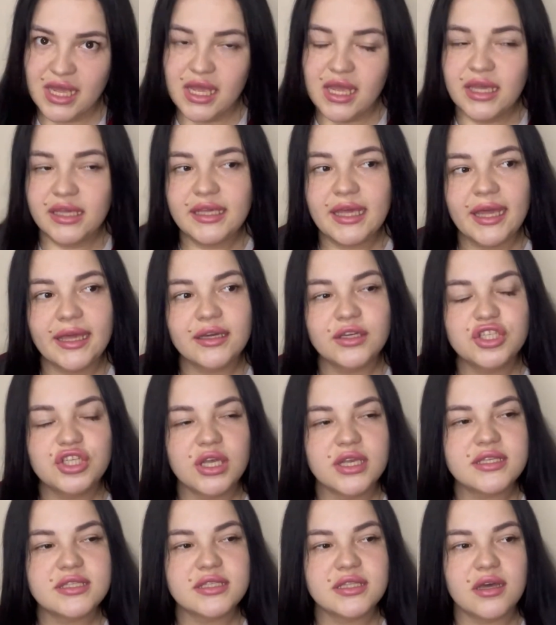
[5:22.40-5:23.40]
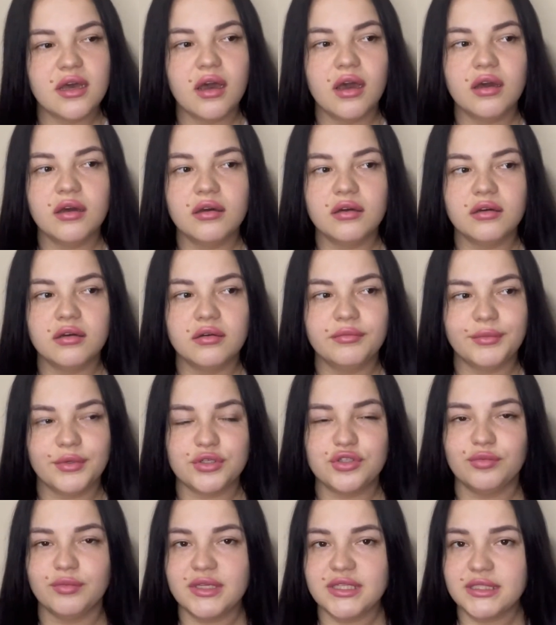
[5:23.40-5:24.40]
Я их часто э,
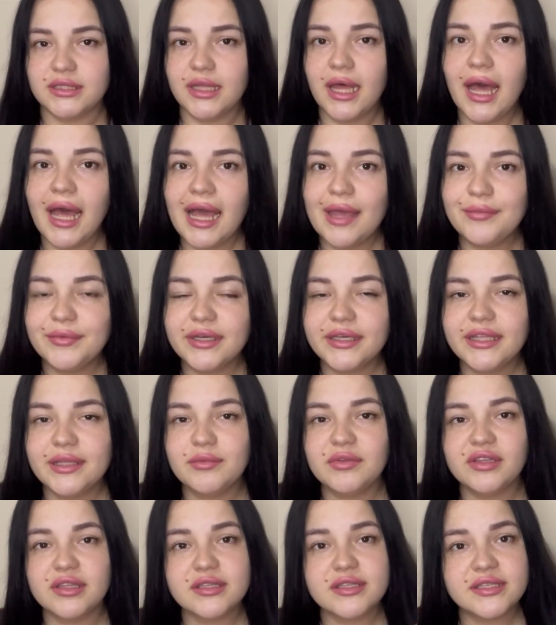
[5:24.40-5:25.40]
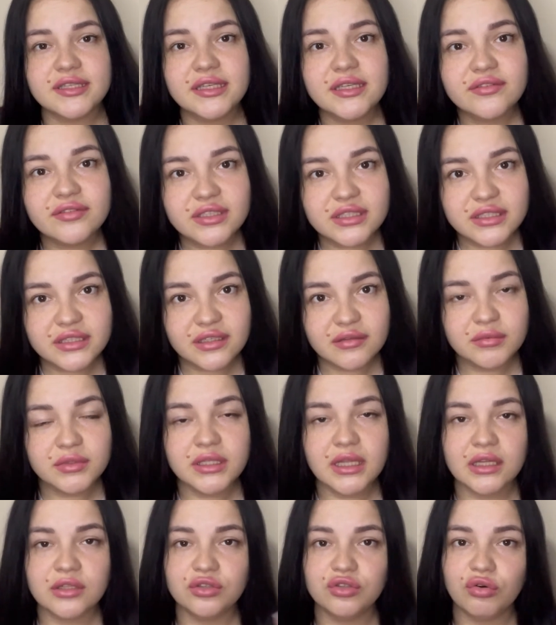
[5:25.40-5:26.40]
мажу маслами, какими-то сыворотками,
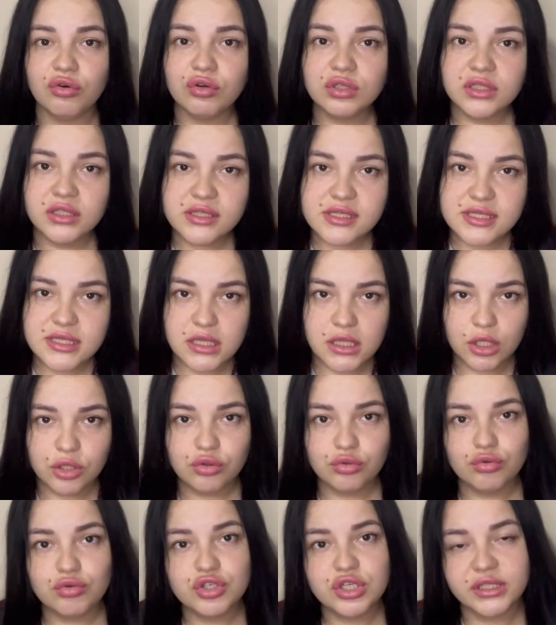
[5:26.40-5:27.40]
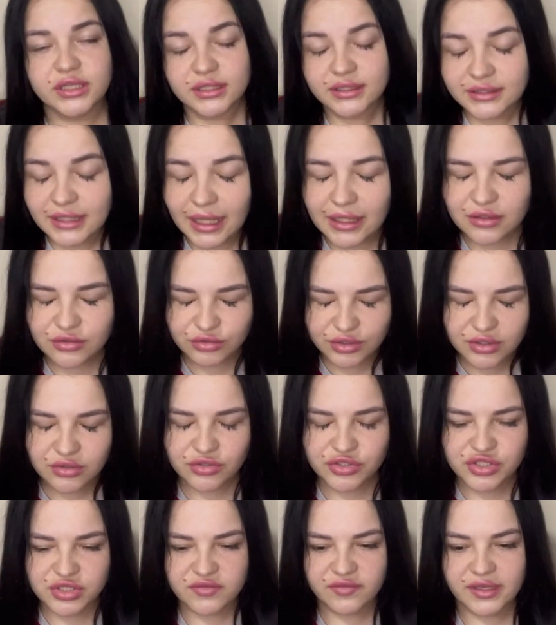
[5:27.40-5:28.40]
да, до нанесения туши и так далее, ну,
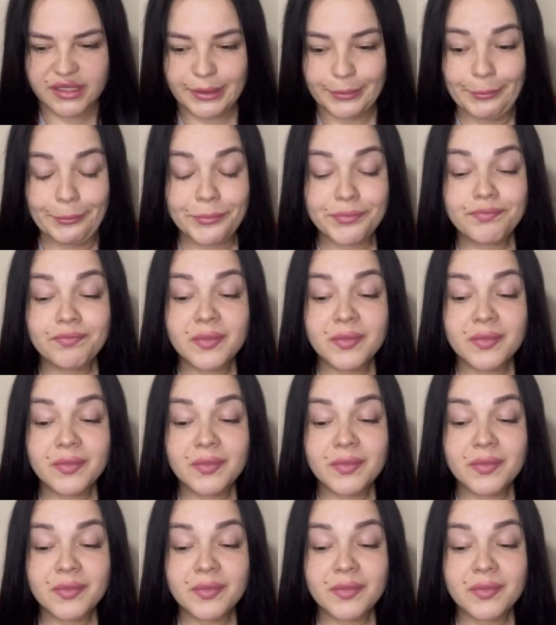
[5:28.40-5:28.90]
короче, свои.